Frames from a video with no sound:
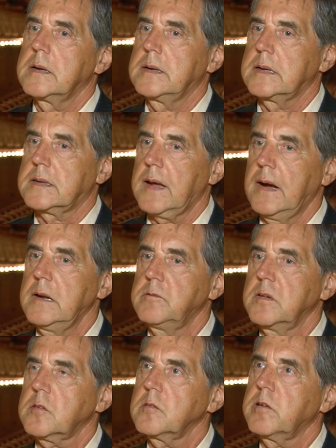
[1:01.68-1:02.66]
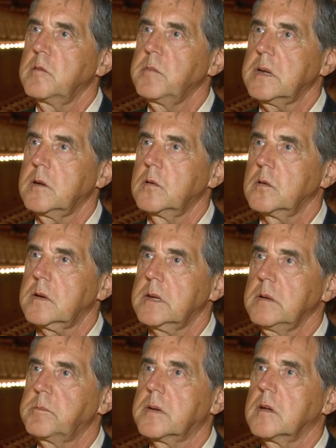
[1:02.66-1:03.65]
Detailwissenvermittlung
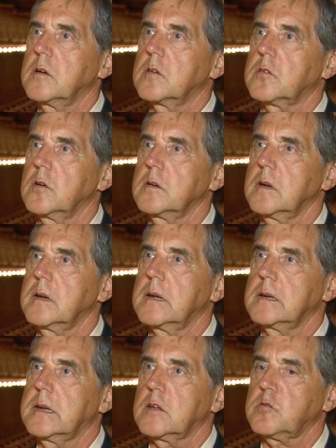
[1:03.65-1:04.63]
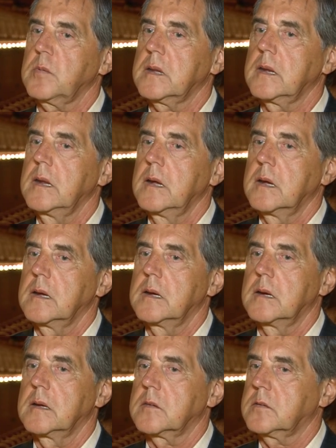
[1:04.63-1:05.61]
gibt, äh, sondern dass man
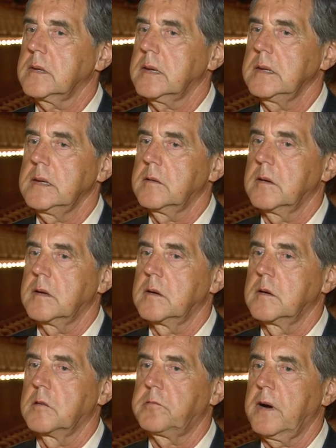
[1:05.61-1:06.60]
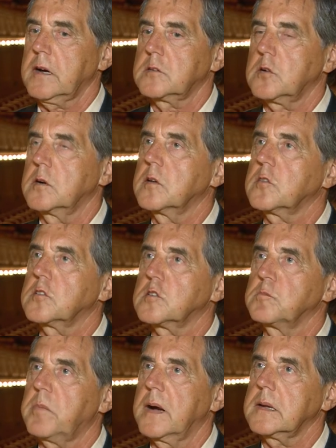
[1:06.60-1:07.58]
äh, sich in den äh,
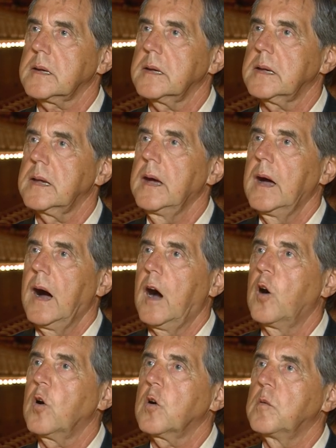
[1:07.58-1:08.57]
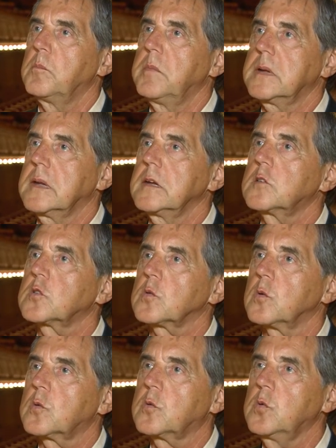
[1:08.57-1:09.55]
fachjournalistischen Beiträgen auch mit den
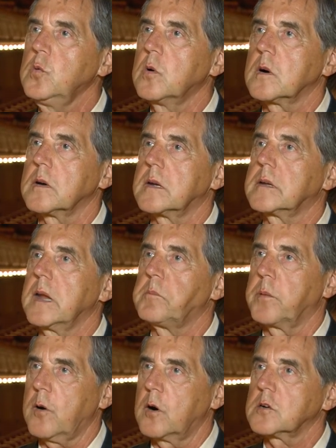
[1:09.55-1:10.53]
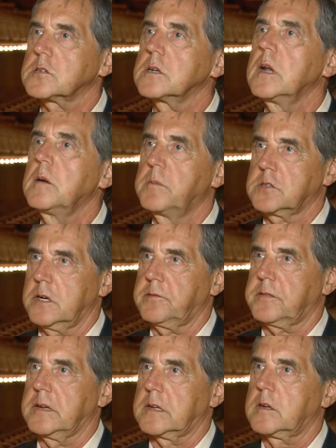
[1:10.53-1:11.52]
Strukturen der Branchen
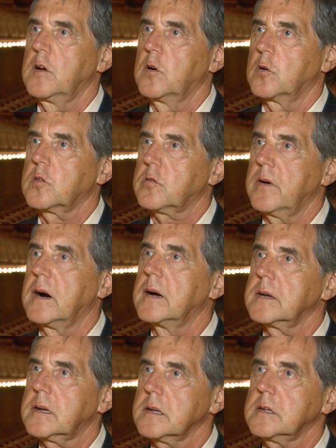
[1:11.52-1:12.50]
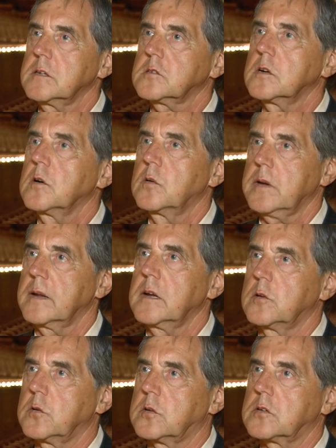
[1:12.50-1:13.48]
beschäftigt. Und zwar kritisch und
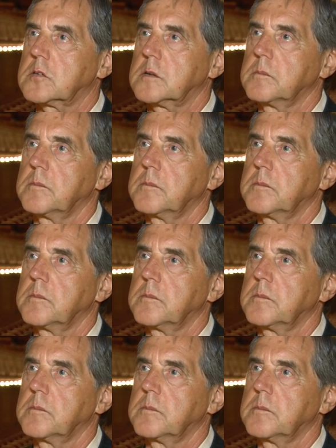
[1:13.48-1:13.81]
analytisch.